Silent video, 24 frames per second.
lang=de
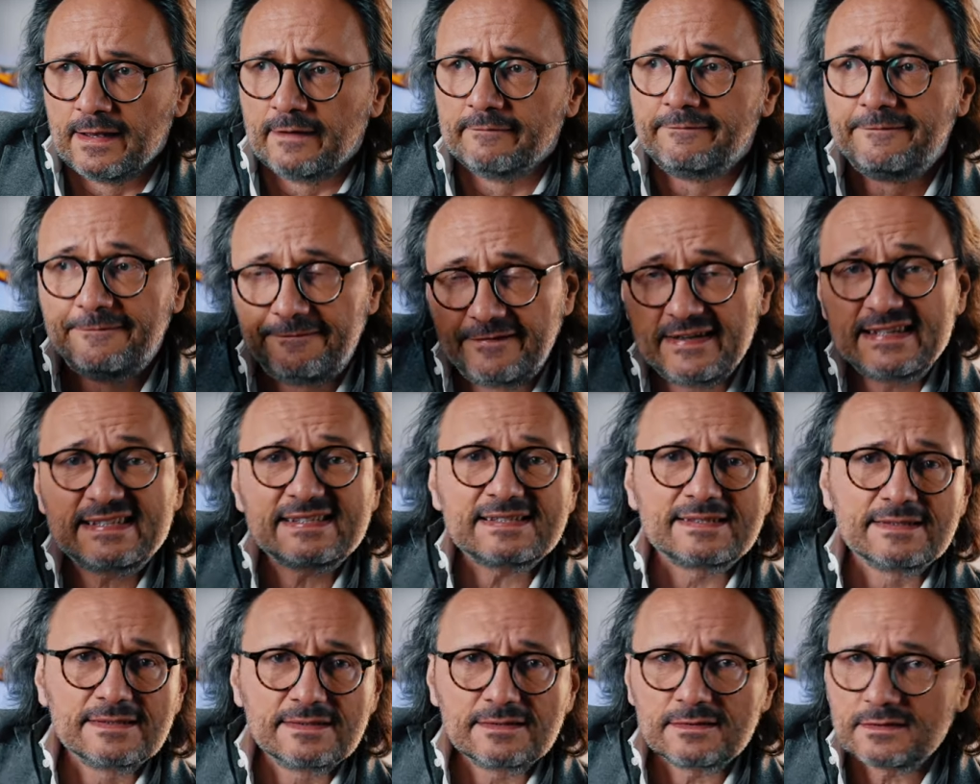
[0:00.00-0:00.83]

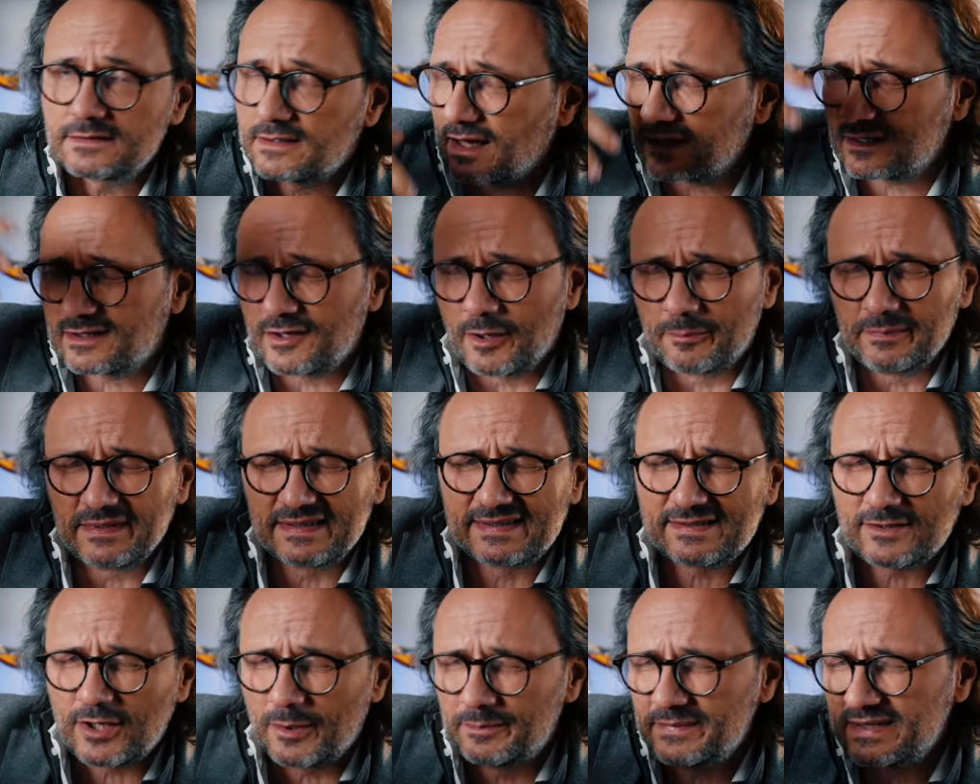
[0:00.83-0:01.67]
Wissen, da kommt,
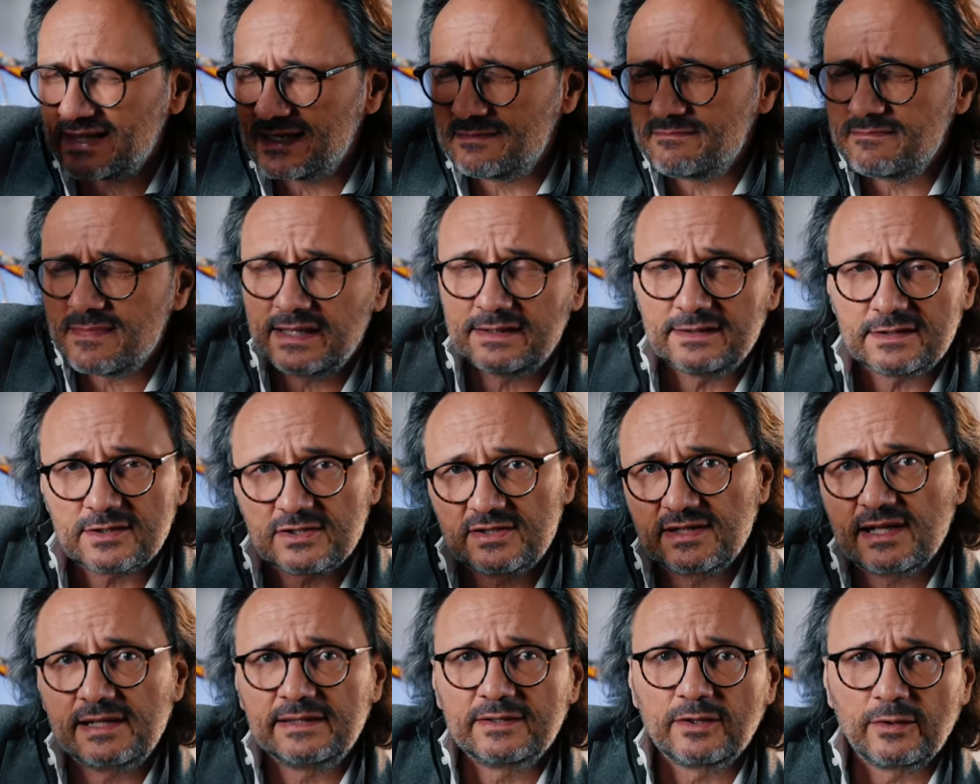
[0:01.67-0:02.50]
es kommt immens
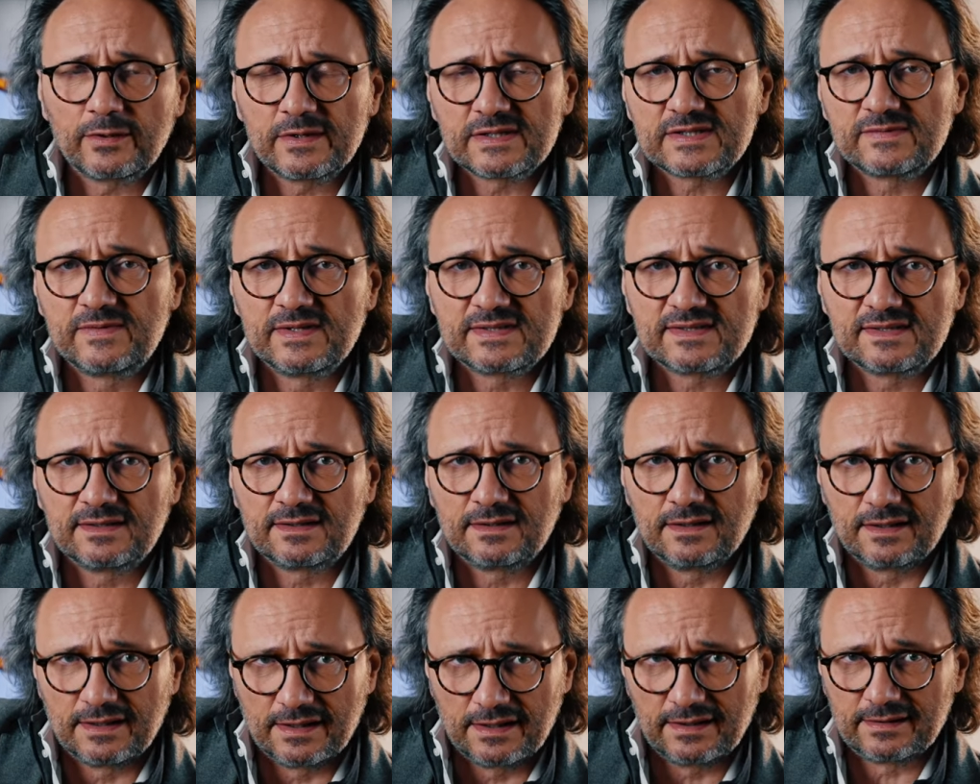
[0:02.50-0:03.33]
schnell neues Wissen
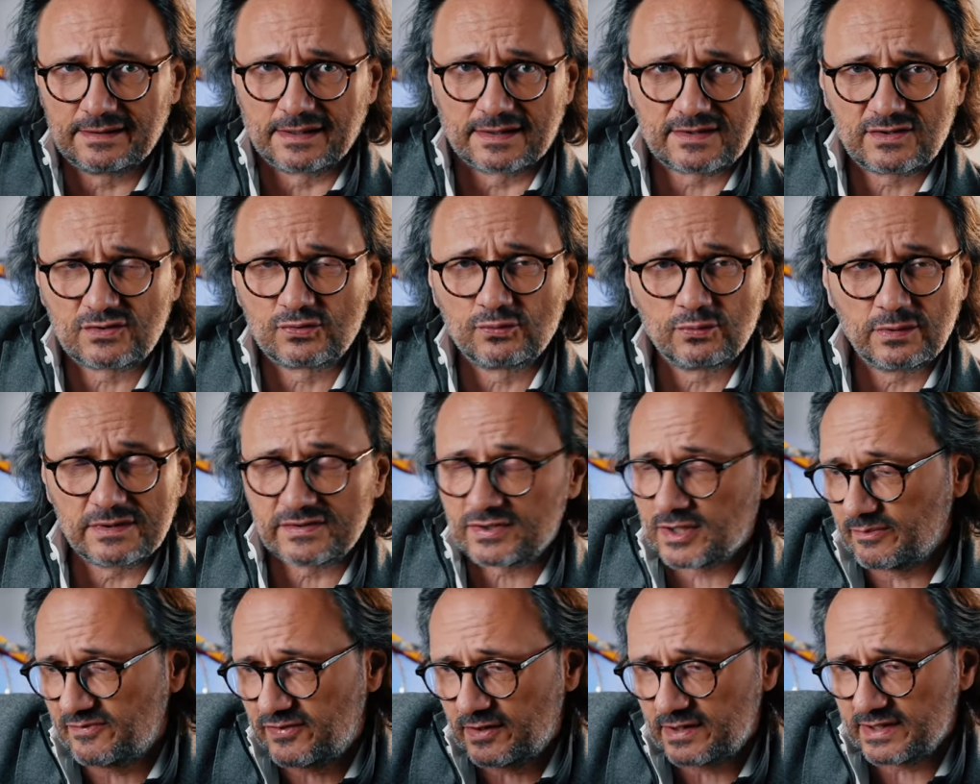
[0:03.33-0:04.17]
äh, dazu,
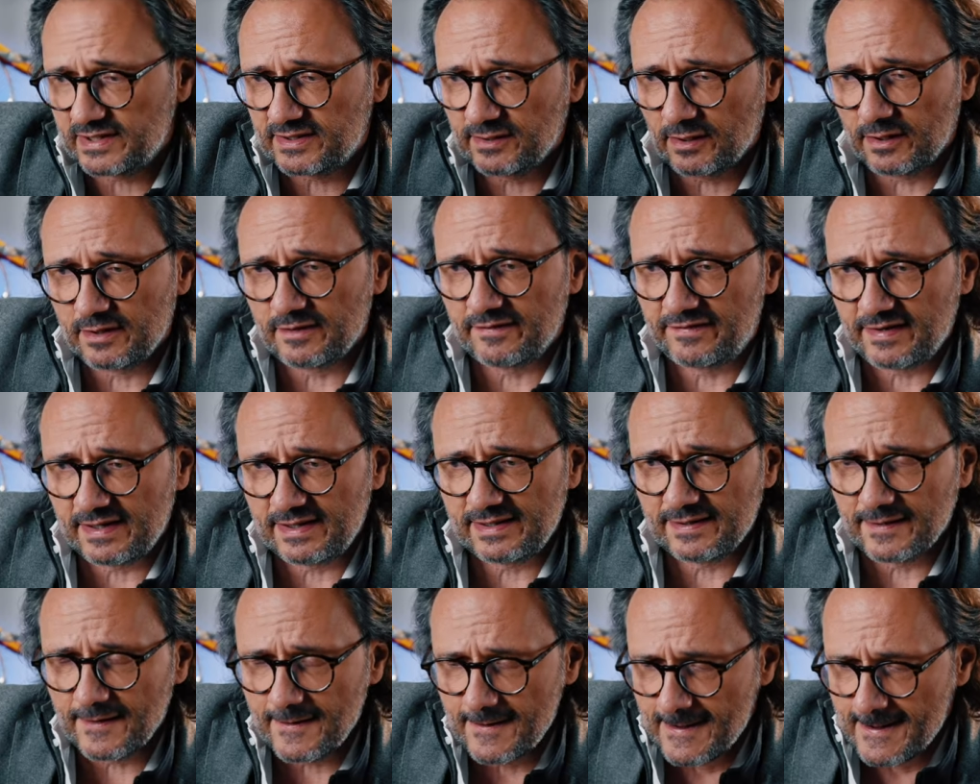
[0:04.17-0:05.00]
es kommen völlig neue
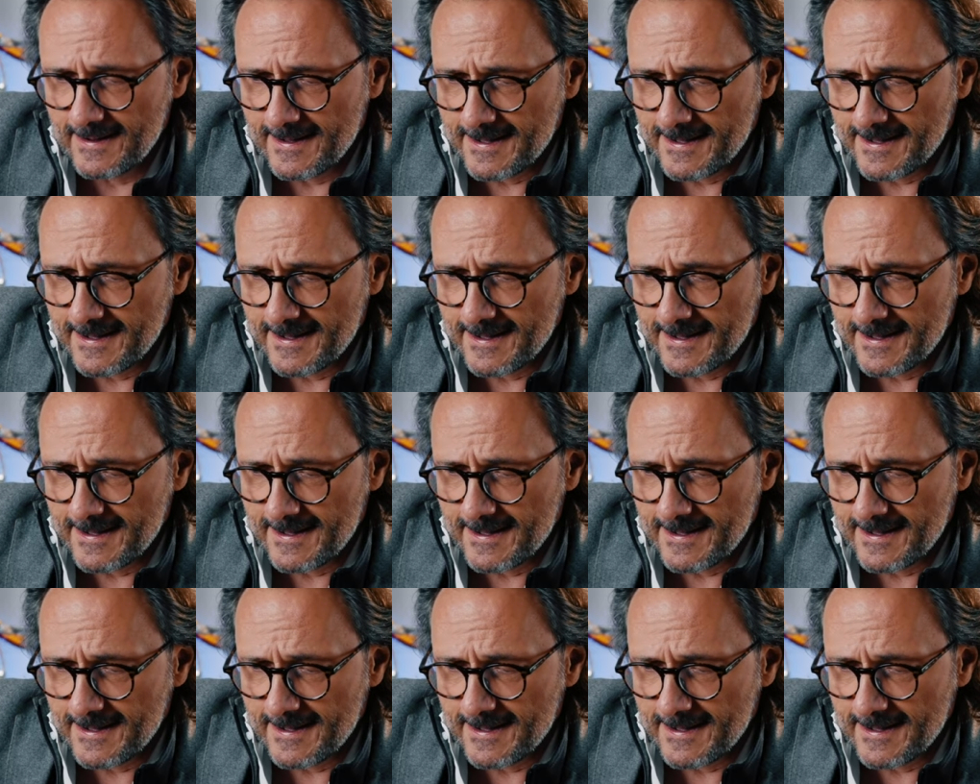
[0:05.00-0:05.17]
Felder.